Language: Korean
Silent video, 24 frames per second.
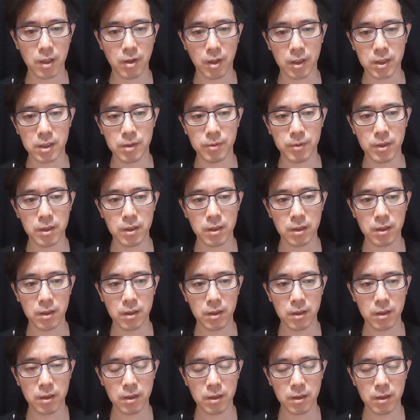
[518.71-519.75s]
관심을
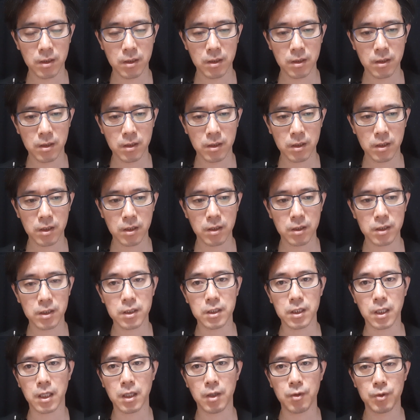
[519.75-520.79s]
끄기
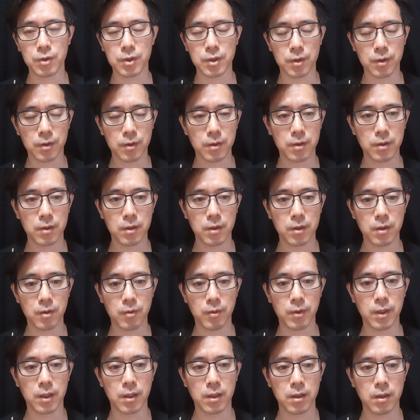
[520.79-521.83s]
시작하고 있죠.
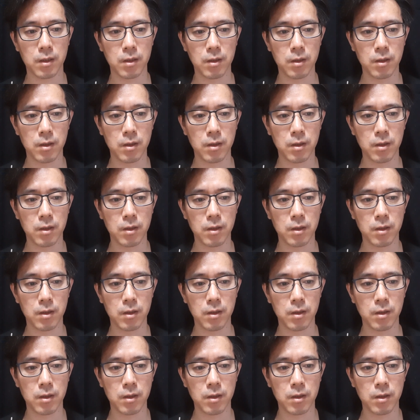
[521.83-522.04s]
왜?